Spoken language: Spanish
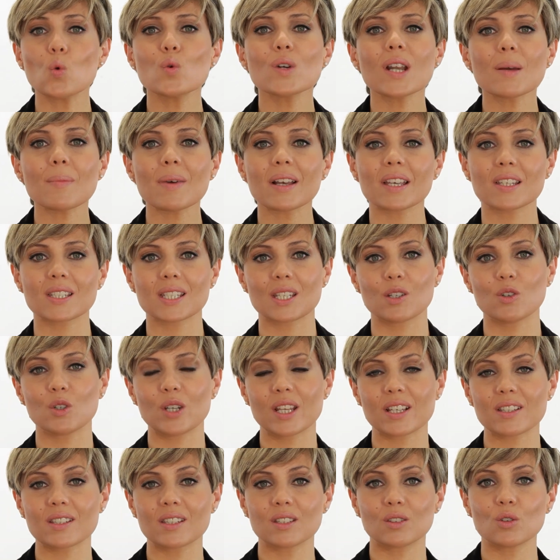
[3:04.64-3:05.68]
una maquilladora
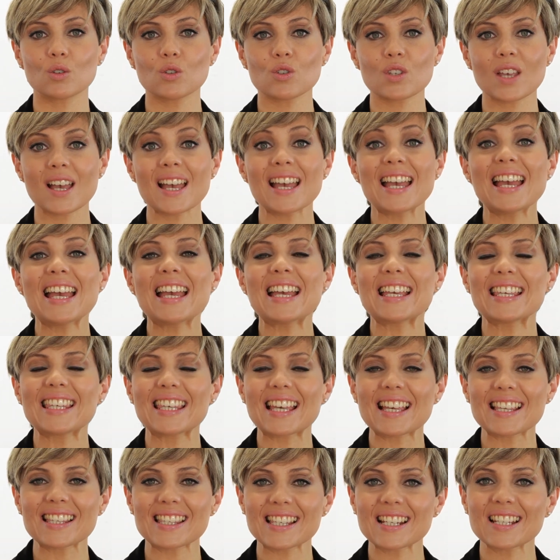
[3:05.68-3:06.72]
exitosa y
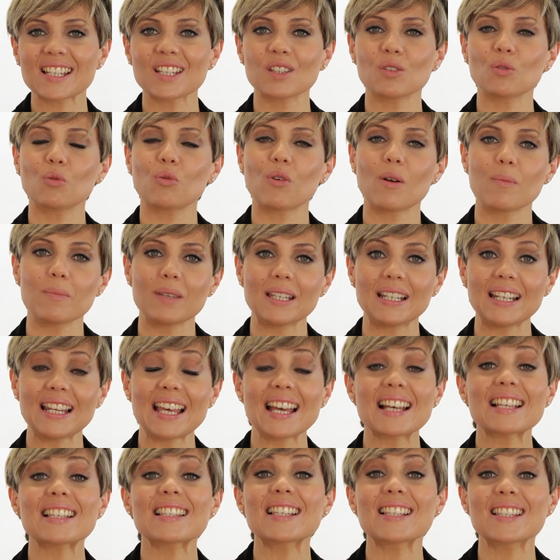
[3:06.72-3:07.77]
hacer que tu
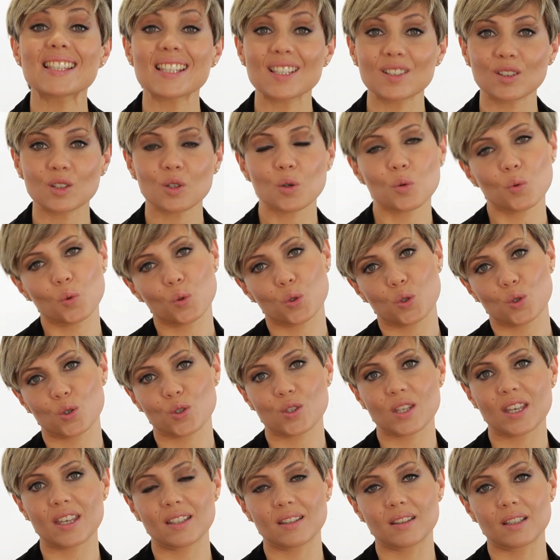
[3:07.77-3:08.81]
familia se sienta
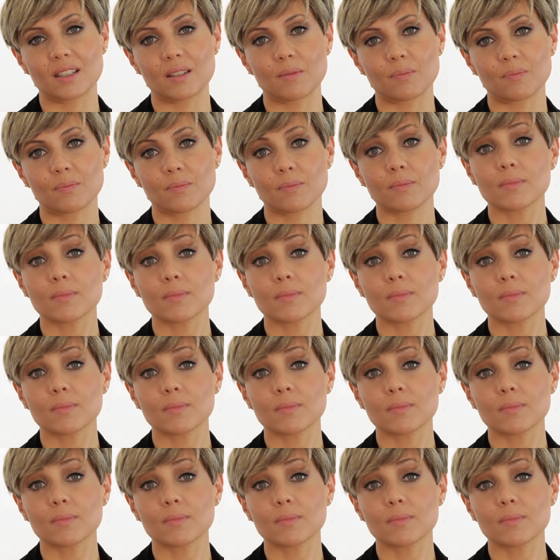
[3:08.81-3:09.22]
orgullosa de ti.